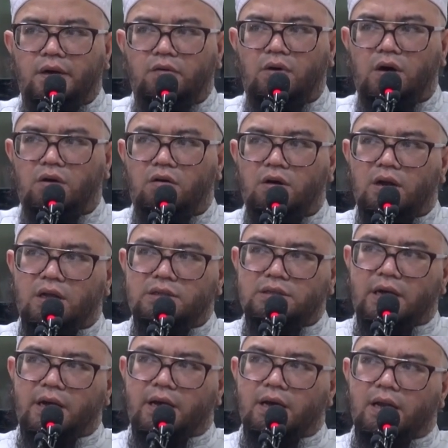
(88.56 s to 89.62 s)
wa qala
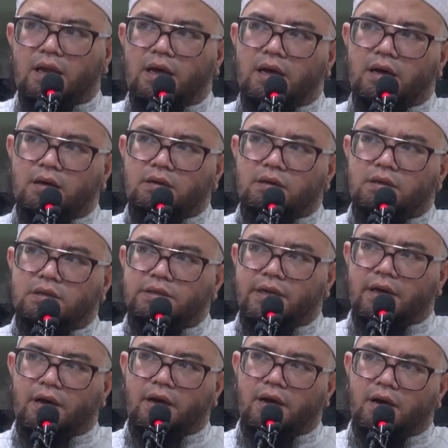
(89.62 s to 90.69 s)
ta'ala
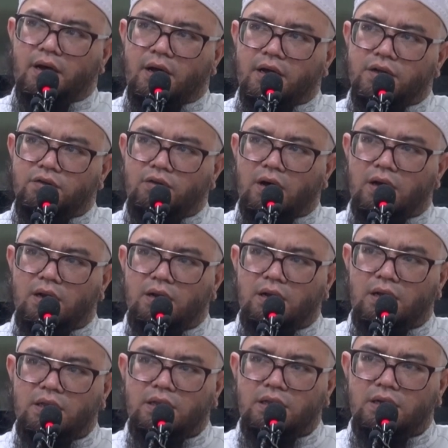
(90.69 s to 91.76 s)
ya
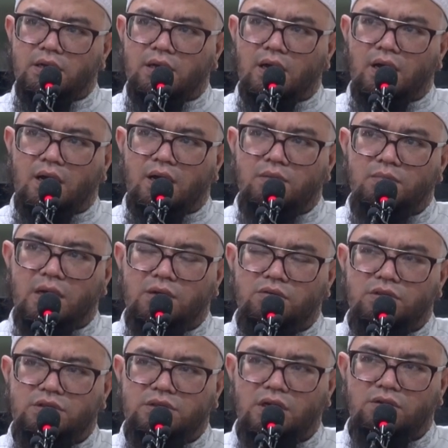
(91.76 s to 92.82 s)
ayyuhalladzina
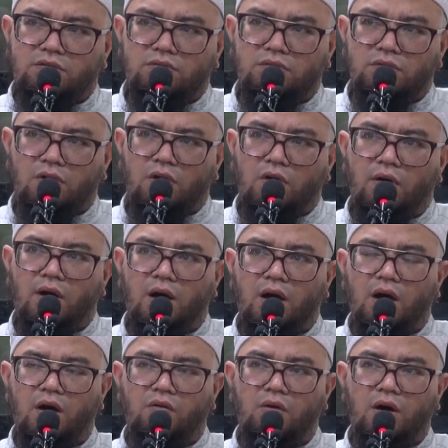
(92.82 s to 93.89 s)
amanu
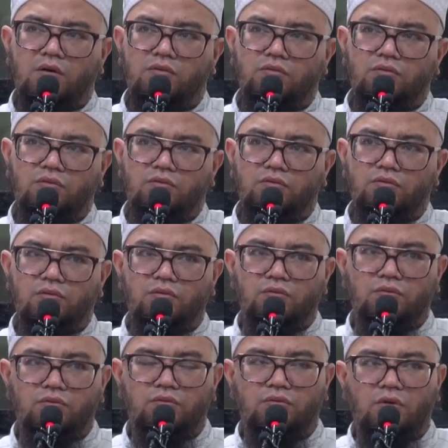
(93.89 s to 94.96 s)
taqullaha wa
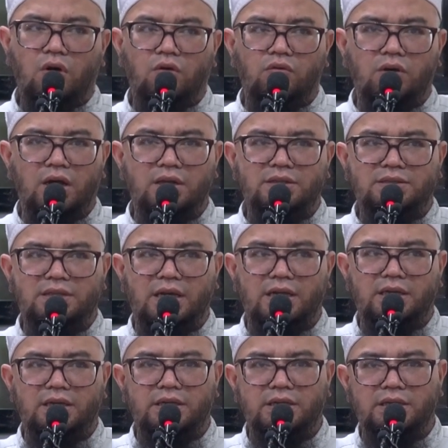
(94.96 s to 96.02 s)
qulu qawlan
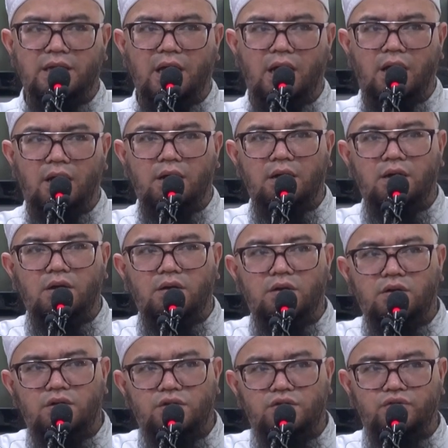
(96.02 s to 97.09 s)
sadida
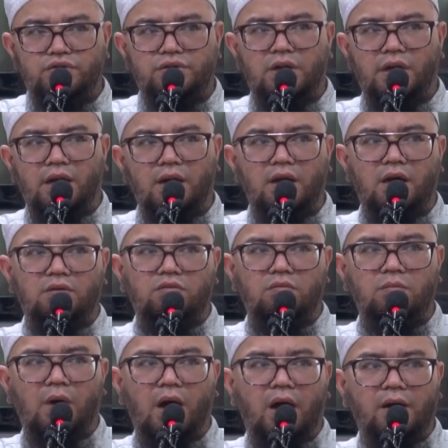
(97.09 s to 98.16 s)
yuslih
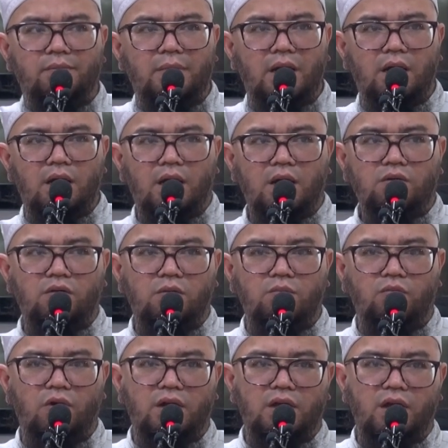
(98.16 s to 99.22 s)
lakum
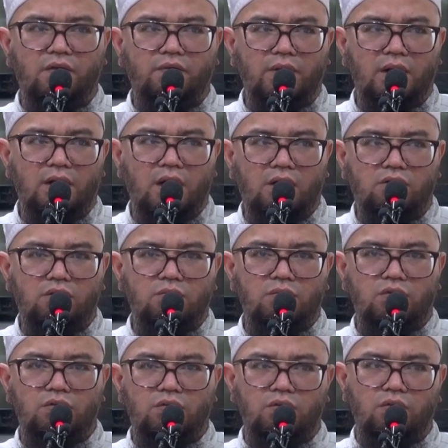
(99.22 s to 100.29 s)
a'malakum wa yaghfir lakum
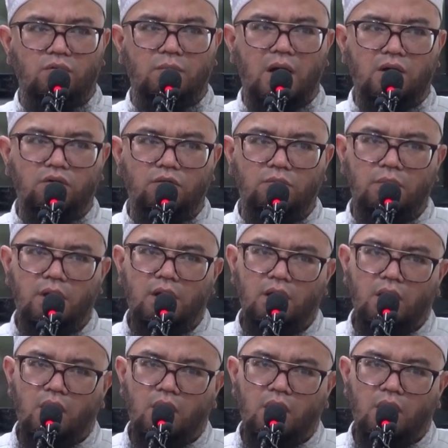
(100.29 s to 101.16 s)
dhunubakum